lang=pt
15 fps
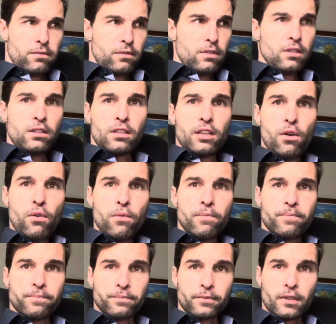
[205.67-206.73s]
Então,
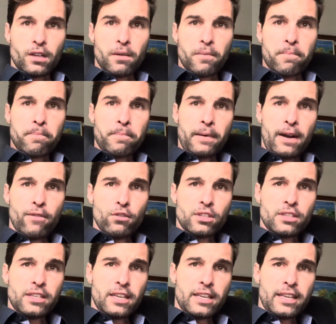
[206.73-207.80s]
para
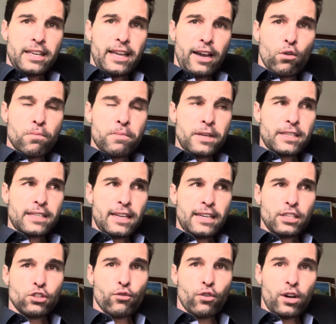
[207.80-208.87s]
você que quer começar na
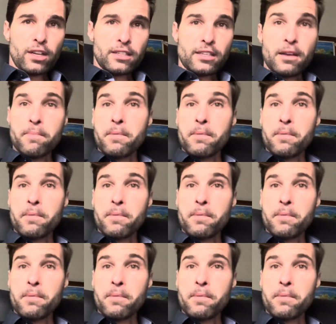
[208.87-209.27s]
advocacia,